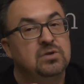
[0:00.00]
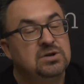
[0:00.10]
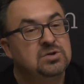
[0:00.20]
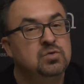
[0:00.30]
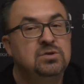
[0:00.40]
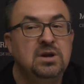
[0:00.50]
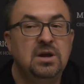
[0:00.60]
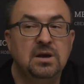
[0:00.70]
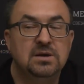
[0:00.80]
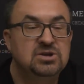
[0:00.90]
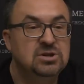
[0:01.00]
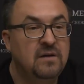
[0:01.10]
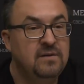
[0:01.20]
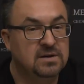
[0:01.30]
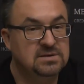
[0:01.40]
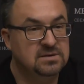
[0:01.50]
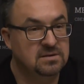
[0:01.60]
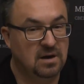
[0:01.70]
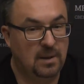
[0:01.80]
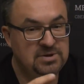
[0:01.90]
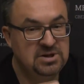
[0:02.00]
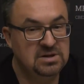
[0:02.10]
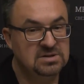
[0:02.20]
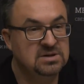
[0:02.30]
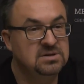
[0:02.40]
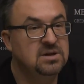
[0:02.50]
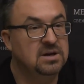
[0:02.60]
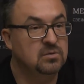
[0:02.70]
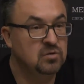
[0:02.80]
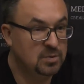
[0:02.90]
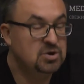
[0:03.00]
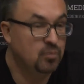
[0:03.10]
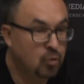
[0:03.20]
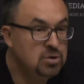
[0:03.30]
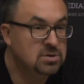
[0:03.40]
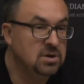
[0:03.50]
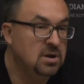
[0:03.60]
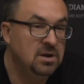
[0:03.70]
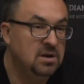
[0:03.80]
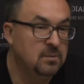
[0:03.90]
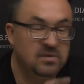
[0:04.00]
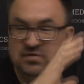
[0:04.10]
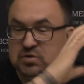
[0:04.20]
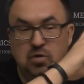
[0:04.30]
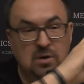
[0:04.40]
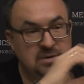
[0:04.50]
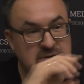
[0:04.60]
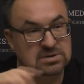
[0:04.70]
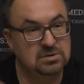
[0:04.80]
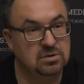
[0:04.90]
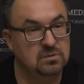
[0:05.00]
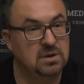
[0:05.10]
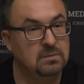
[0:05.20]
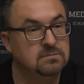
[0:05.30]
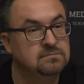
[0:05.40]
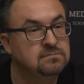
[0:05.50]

да. изнутри человек, э, общение с кандидатом, у него вообще будет? Или мы все роботизируем там? Нет,